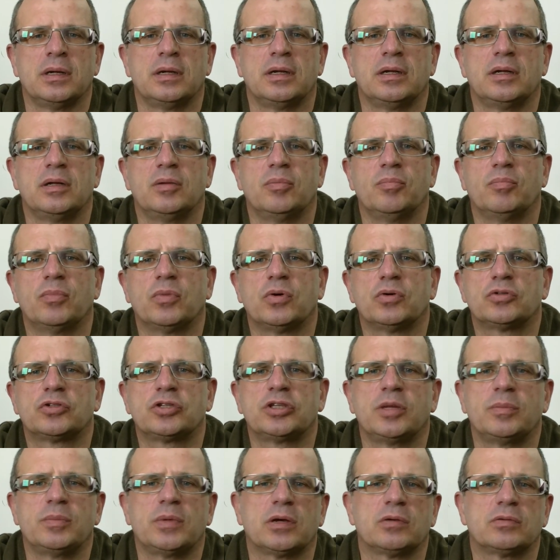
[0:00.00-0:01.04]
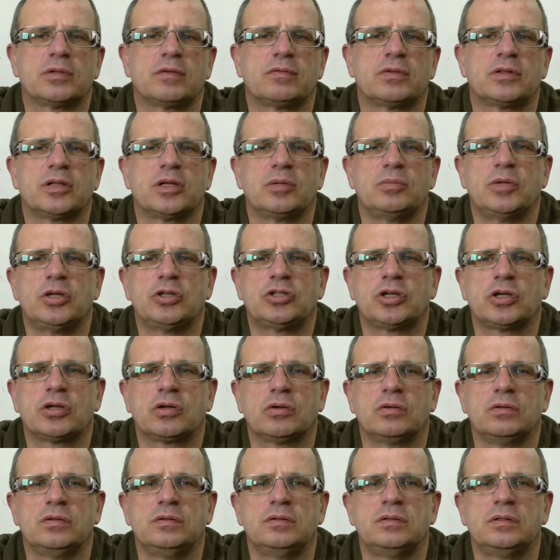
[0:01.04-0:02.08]
Y, mąż nie miał nawet najmniejszej
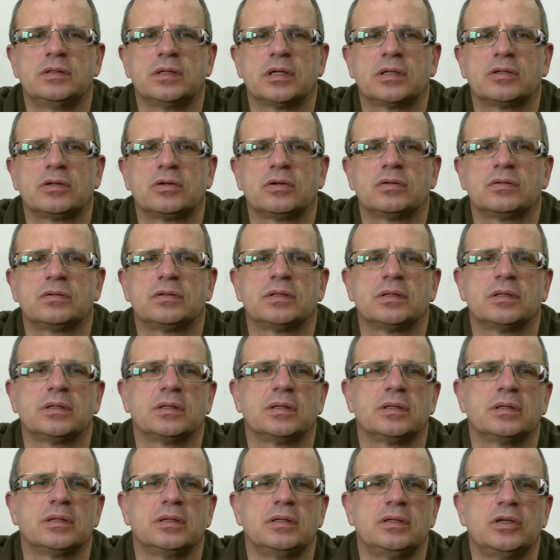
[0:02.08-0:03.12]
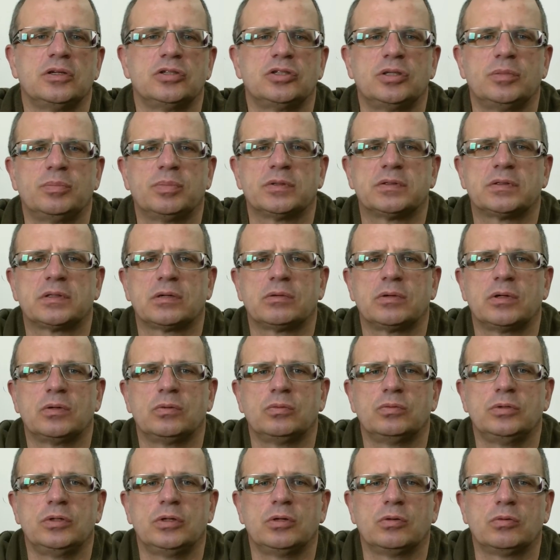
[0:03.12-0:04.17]
kolizji na drodze, jeździ po całej
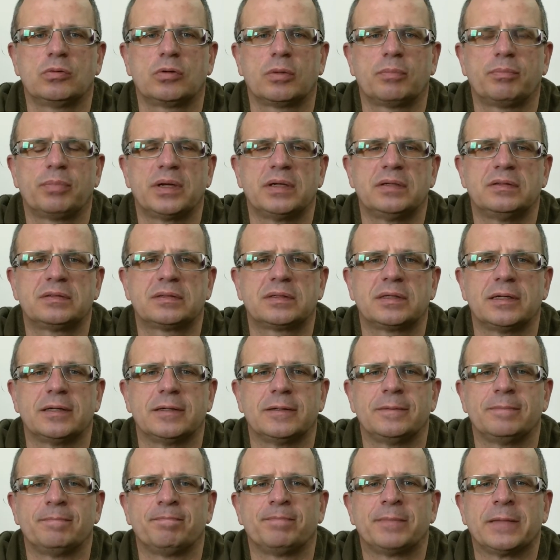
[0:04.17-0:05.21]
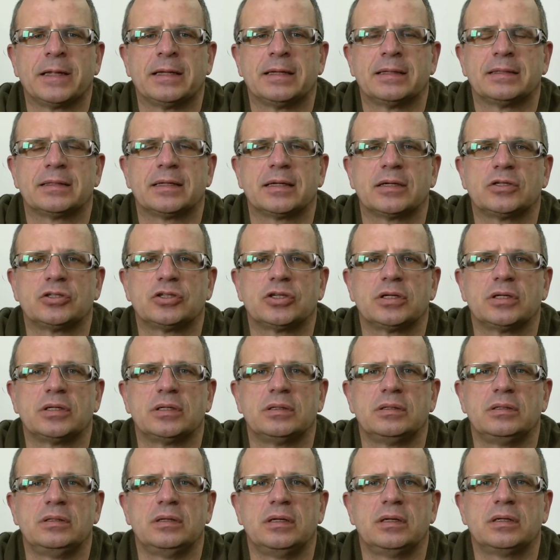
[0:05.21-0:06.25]
Unii Europejskiej. Także
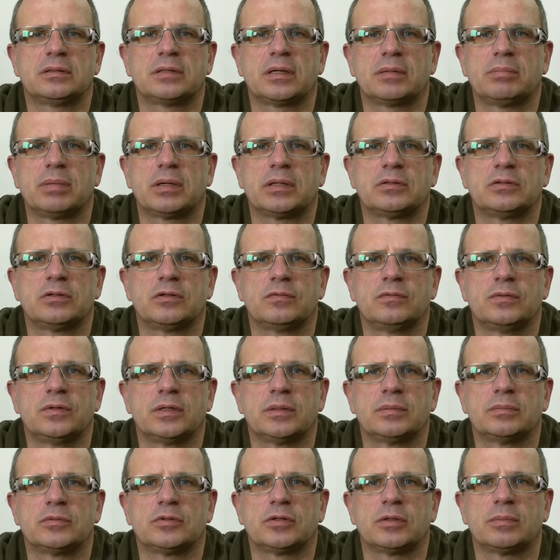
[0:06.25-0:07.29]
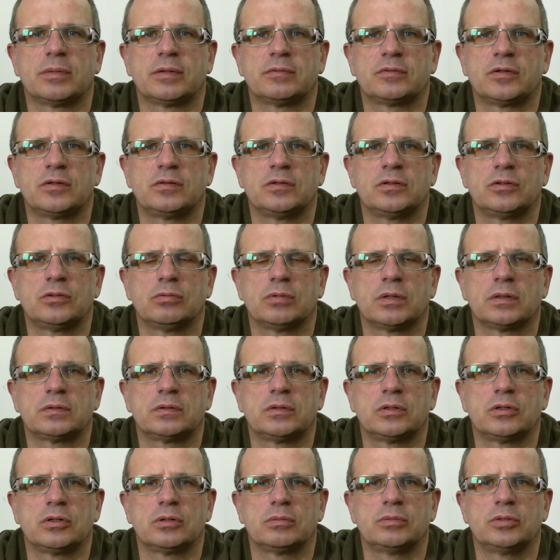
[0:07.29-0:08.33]
nie za bardzo wiem, co mam w tej
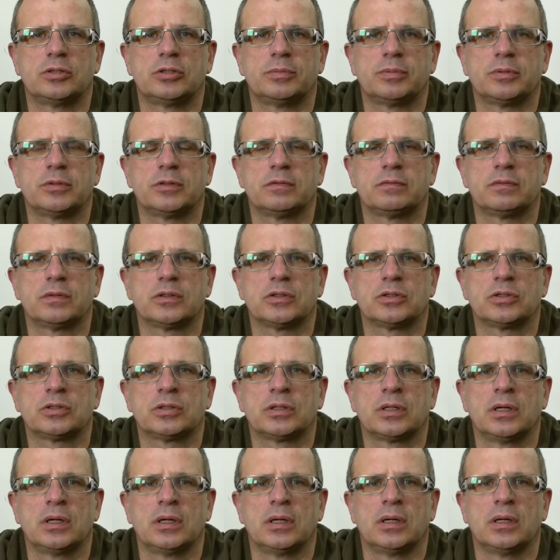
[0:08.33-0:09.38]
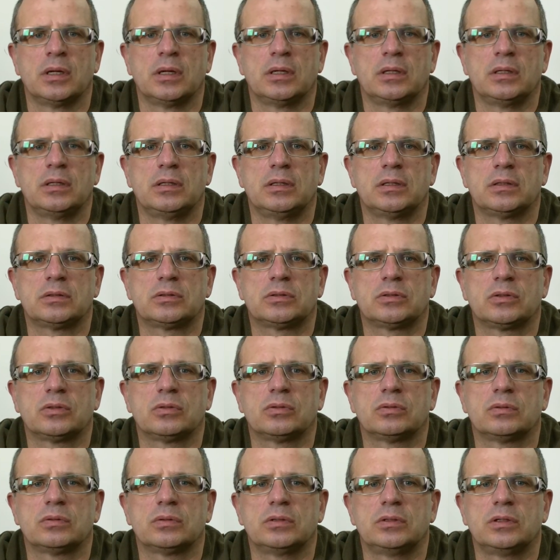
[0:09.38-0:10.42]
sytuacji robić, ponieważ jest
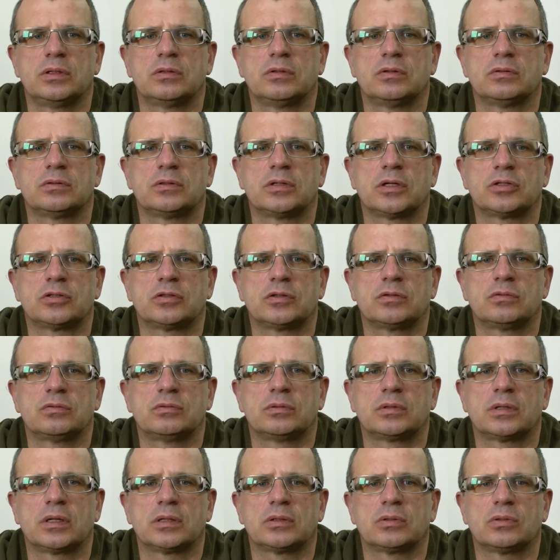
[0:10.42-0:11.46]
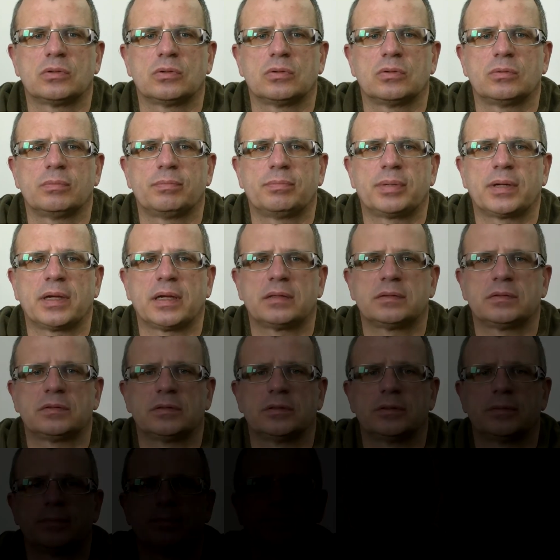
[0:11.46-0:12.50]
to jednoznaczne z utratą
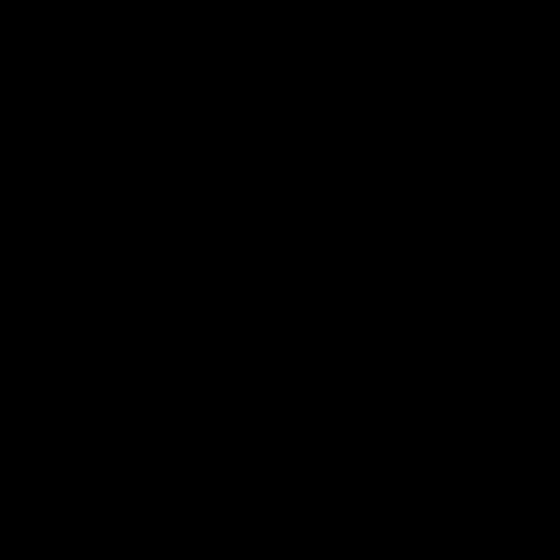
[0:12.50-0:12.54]
pracy.